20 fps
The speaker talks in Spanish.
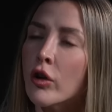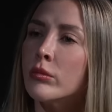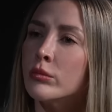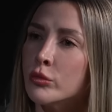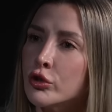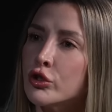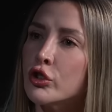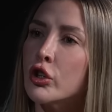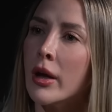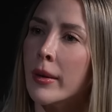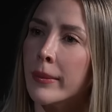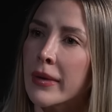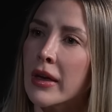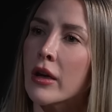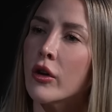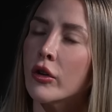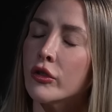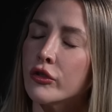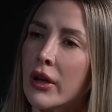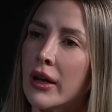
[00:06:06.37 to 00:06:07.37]
con muchos
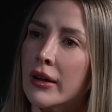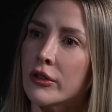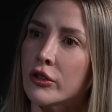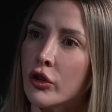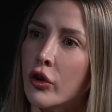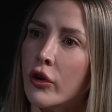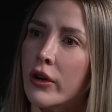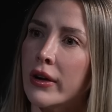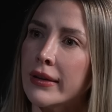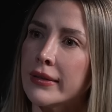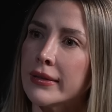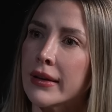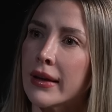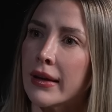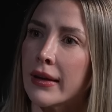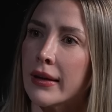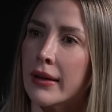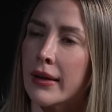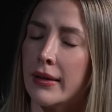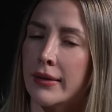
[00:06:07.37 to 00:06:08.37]
amigos actores
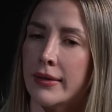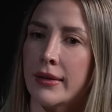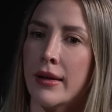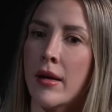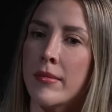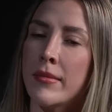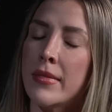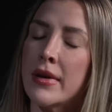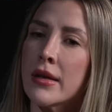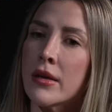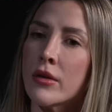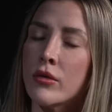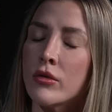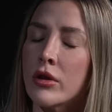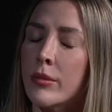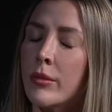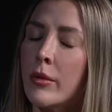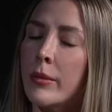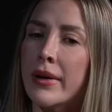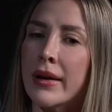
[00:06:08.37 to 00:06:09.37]
que, se han venido un
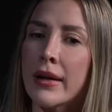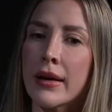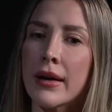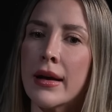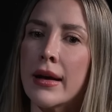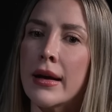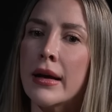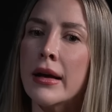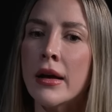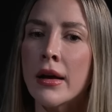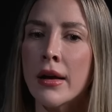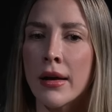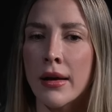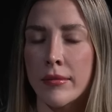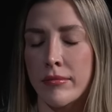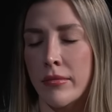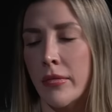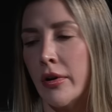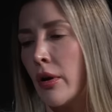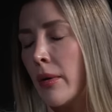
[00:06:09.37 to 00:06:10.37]
tiempo para acá,
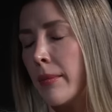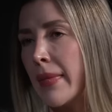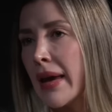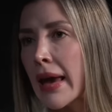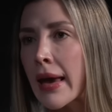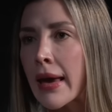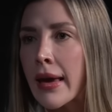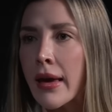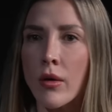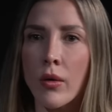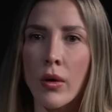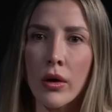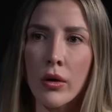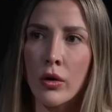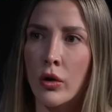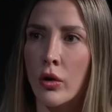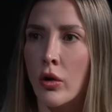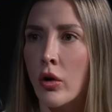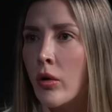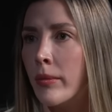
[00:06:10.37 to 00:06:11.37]
bueno, a México, a
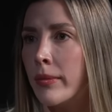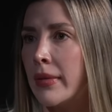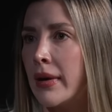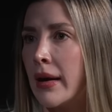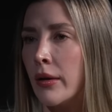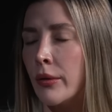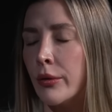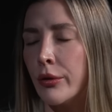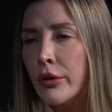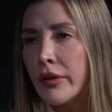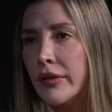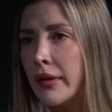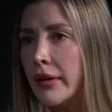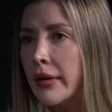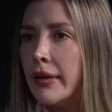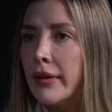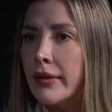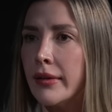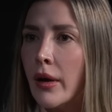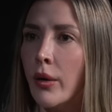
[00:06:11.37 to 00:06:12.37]
Colombia, algunos que están
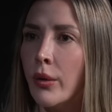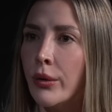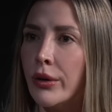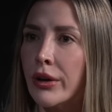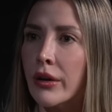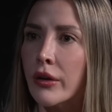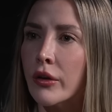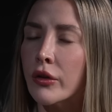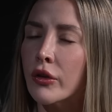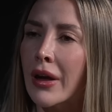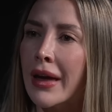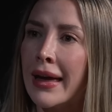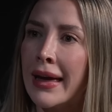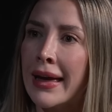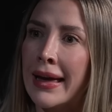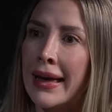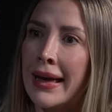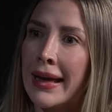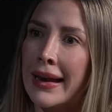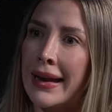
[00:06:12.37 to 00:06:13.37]
en Estados Unidos.
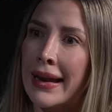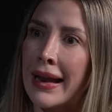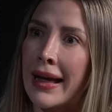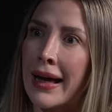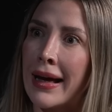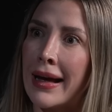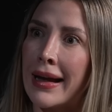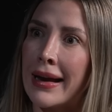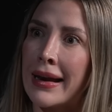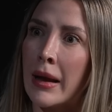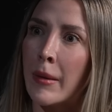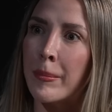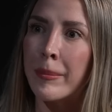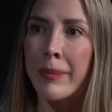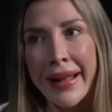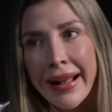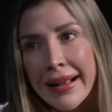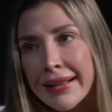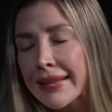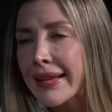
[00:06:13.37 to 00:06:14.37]
La,
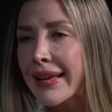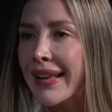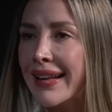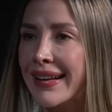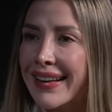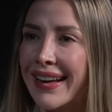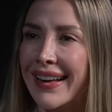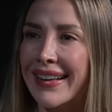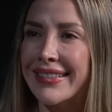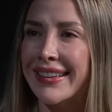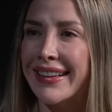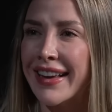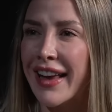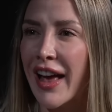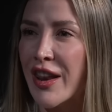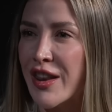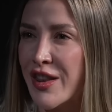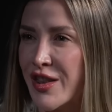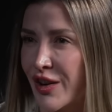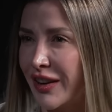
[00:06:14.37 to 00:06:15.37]
práctica del casting
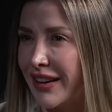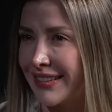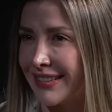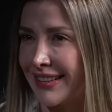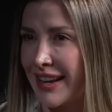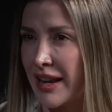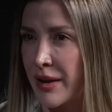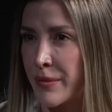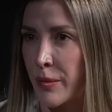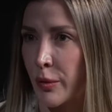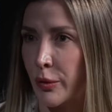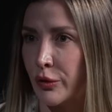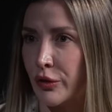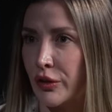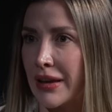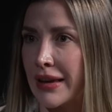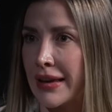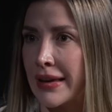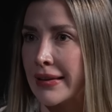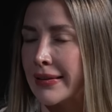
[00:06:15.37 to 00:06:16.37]
no la
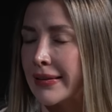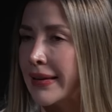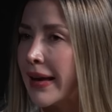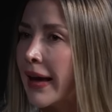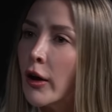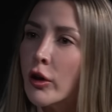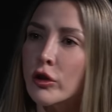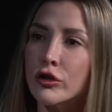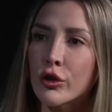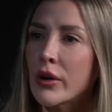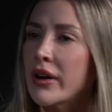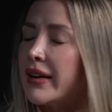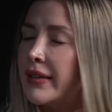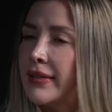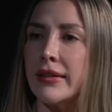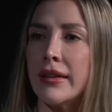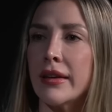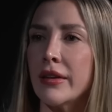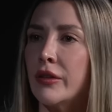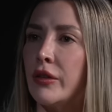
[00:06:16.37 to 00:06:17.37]
tenemos y si es otro
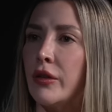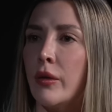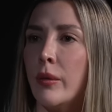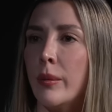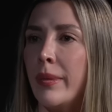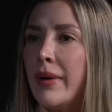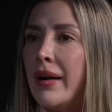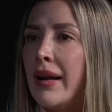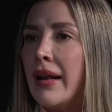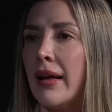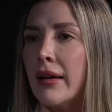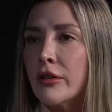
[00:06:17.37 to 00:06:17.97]
ejercicio para el